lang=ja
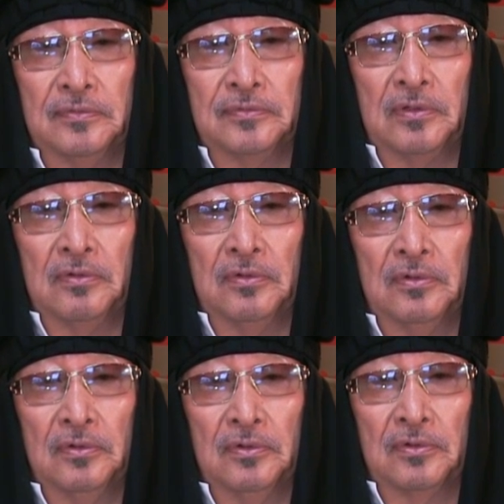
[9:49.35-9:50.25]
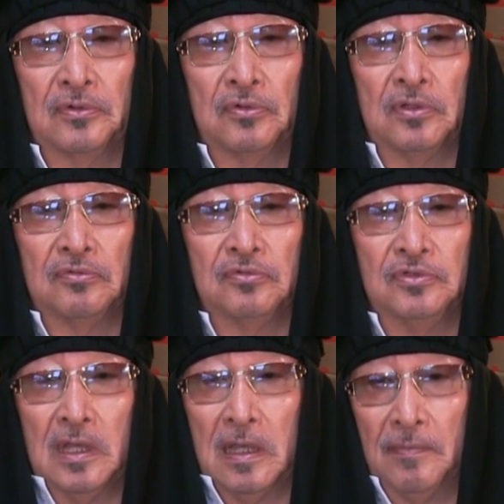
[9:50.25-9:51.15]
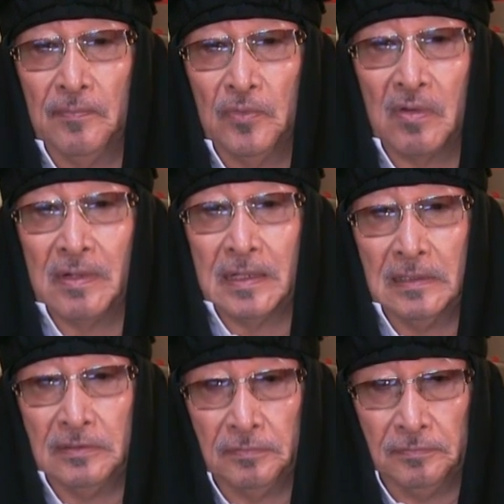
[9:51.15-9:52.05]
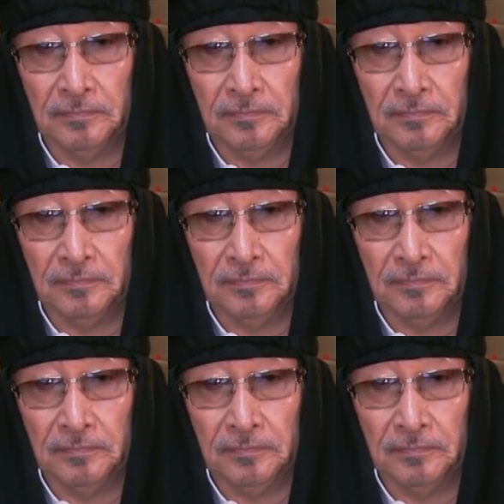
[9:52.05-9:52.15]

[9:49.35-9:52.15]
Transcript: それを拒絶してもらわないと。